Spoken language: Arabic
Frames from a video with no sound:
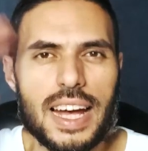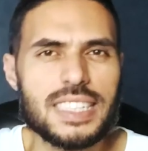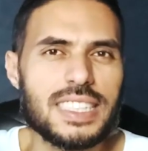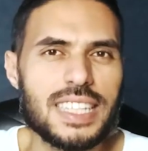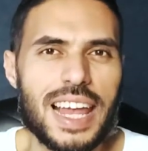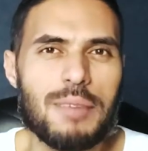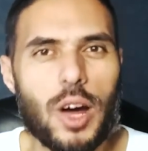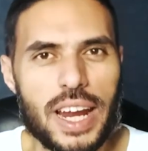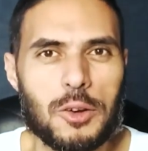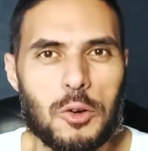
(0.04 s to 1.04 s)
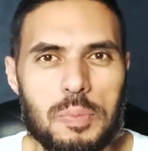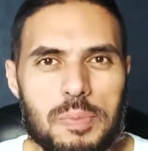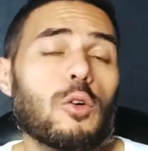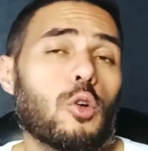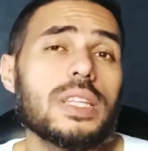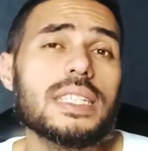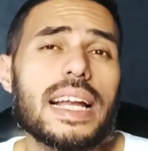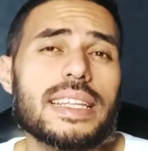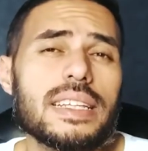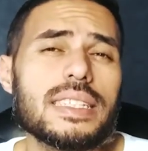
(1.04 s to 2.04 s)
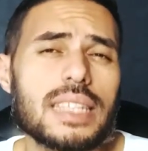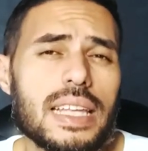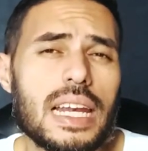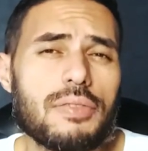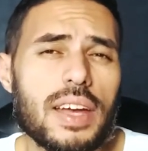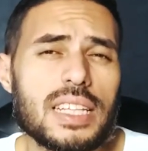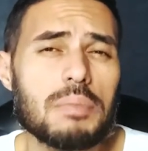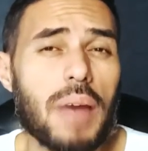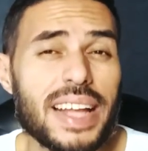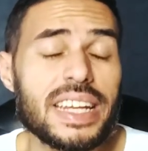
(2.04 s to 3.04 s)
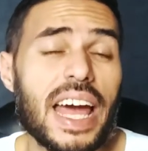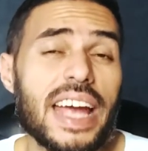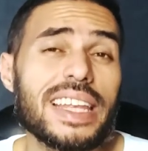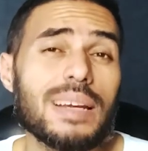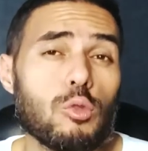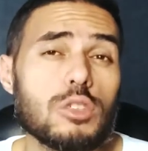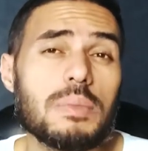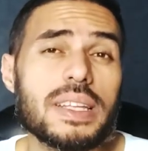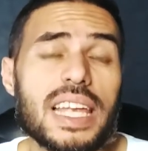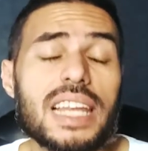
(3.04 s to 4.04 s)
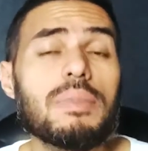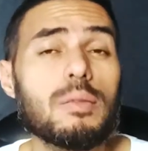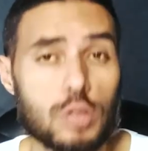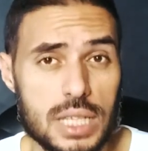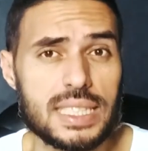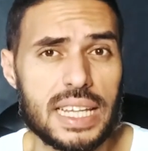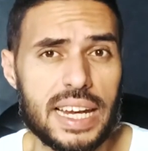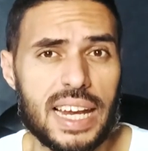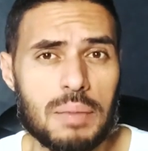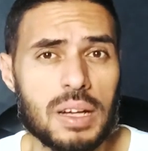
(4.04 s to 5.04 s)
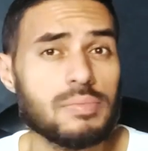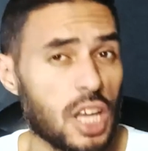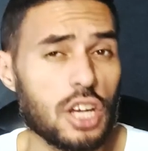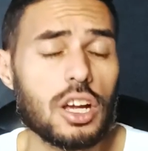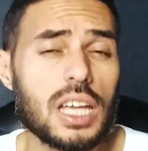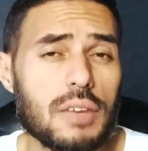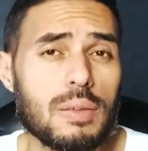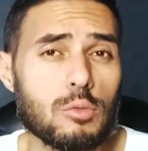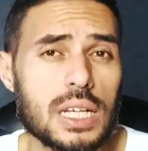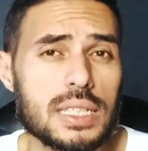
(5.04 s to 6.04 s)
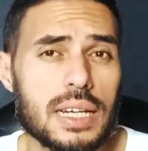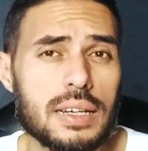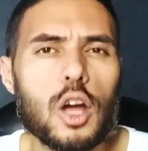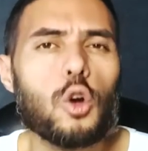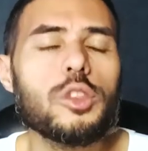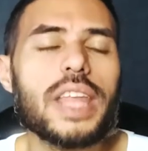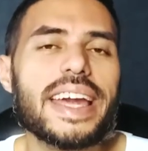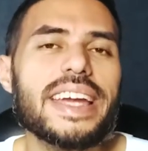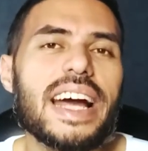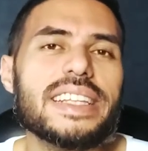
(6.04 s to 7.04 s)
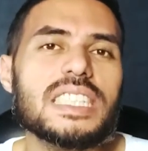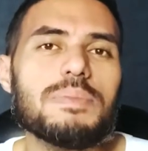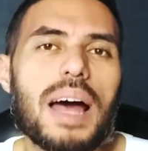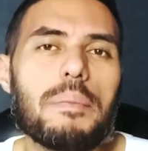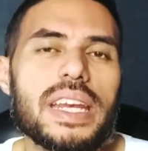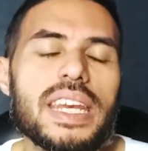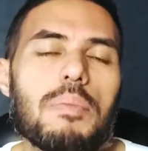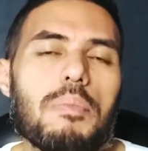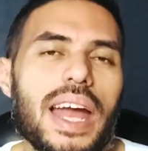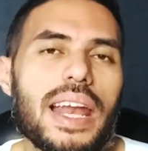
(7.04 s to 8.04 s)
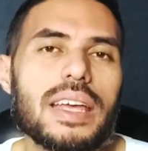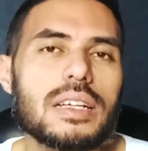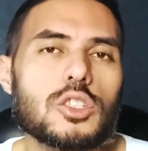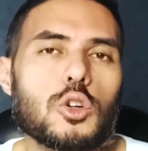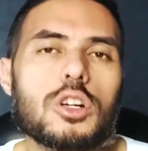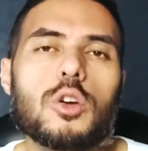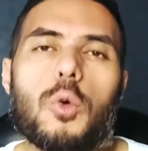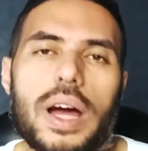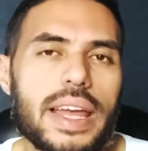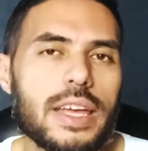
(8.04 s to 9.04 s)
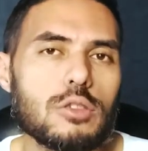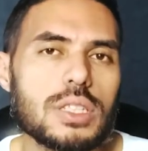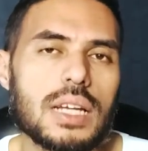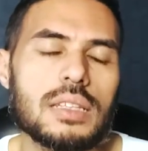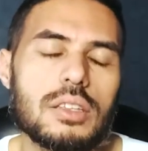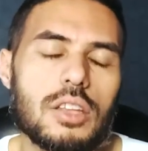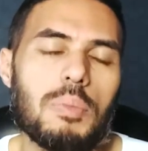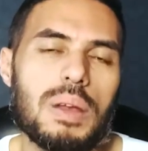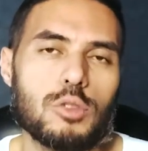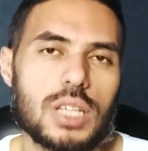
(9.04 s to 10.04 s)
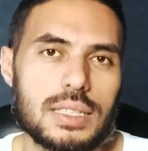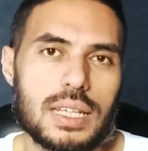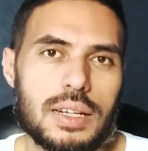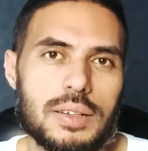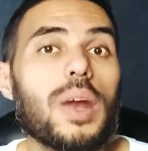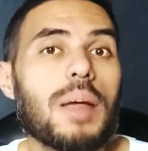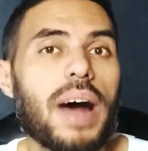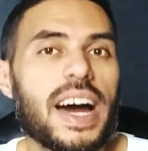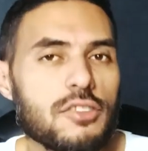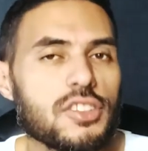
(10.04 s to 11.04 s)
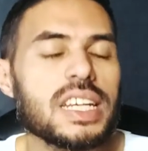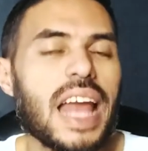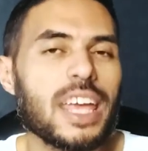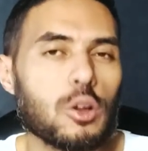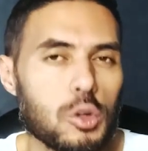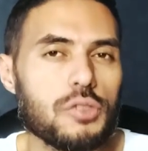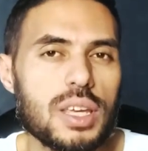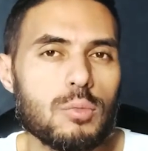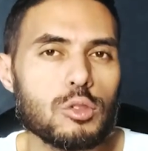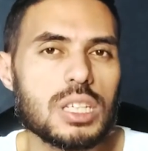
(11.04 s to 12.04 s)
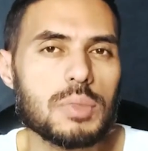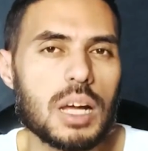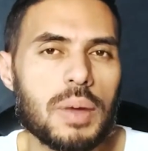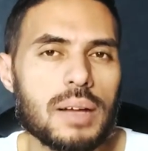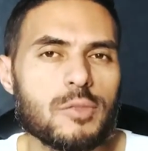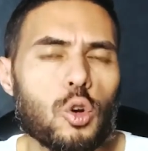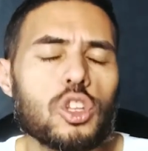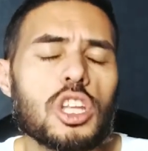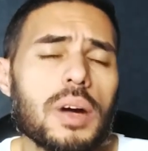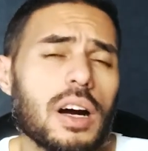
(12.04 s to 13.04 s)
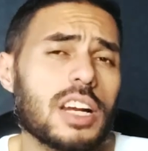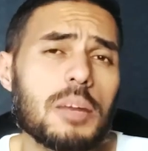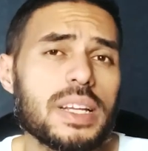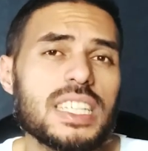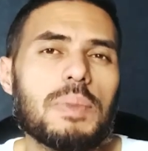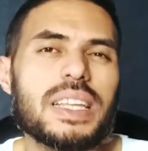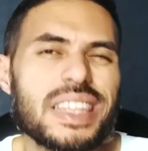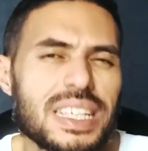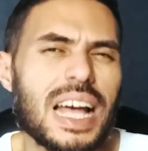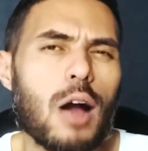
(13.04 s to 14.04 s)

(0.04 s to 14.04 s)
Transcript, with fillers: السلام عليكم لو كنت سالتني السنه اللي فاتت بعد نهايه الموسم الثالث من مسلسل اللعبه ايه رايك في المسلسل كنت اكيد هتسمع مني ما لا يسر ولا يسعد طقم المسلسل ولما عرفت ان هيكون في موسم رابع كنت مقرر بنسبه 99%